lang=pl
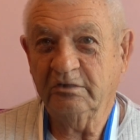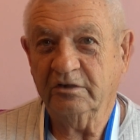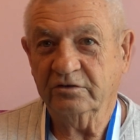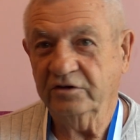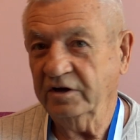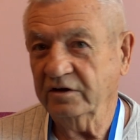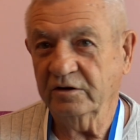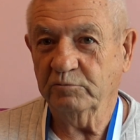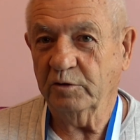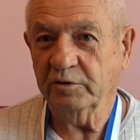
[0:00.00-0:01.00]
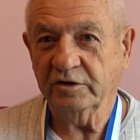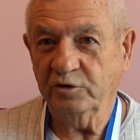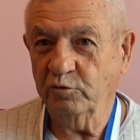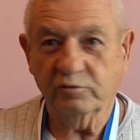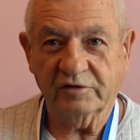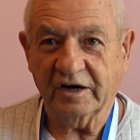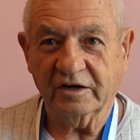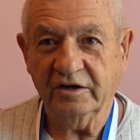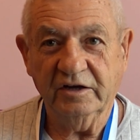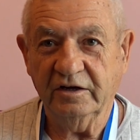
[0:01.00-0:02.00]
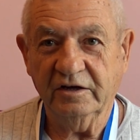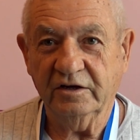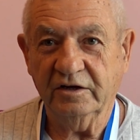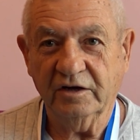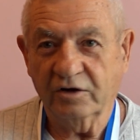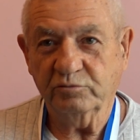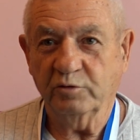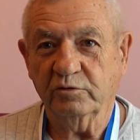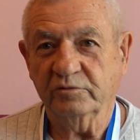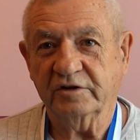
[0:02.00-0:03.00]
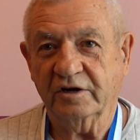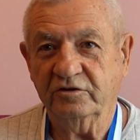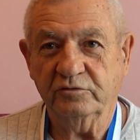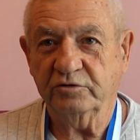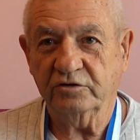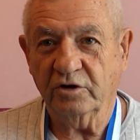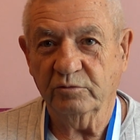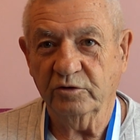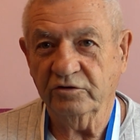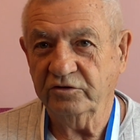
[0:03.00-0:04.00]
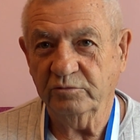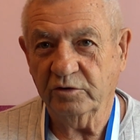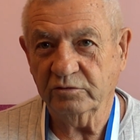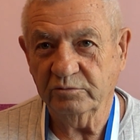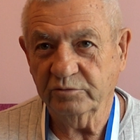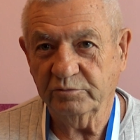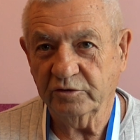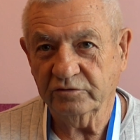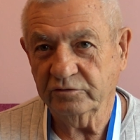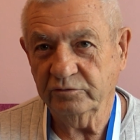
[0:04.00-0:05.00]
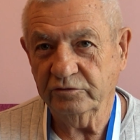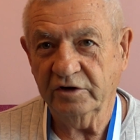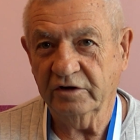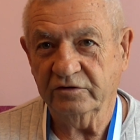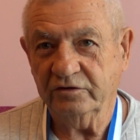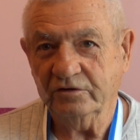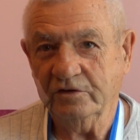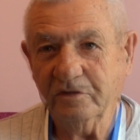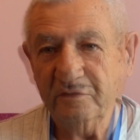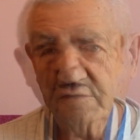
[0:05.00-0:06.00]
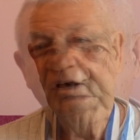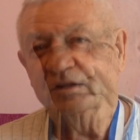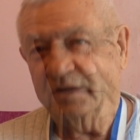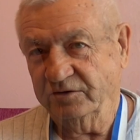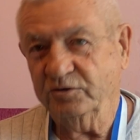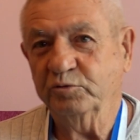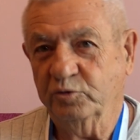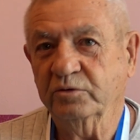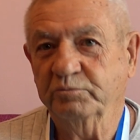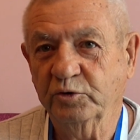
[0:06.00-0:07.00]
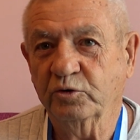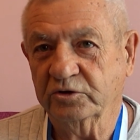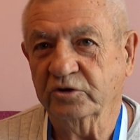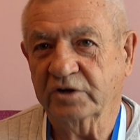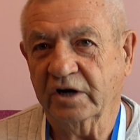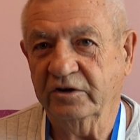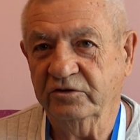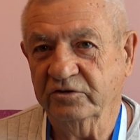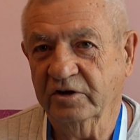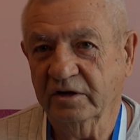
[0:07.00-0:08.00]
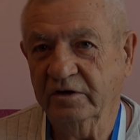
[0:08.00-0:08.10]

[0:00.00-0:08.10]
Także jeden moment nieuwagi i ja już mogłem stracić przytomność i mogłem po prostu już nie żyć. Nie? Także było, było to tragiczne.